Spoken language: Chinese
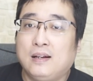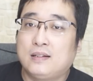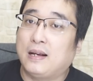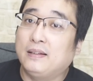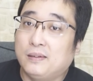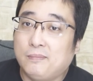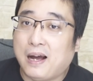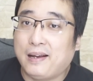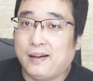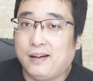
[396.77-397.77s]
谁能
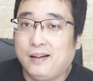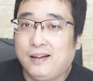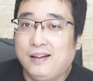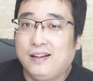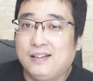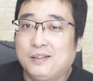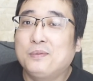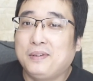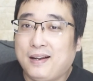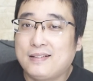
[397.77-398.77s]
买呀？对
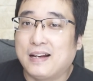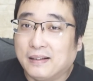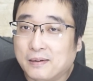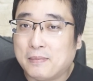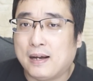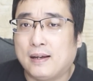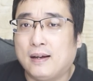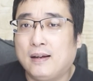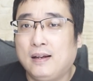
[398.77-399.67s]
不对呀？谁能买呀？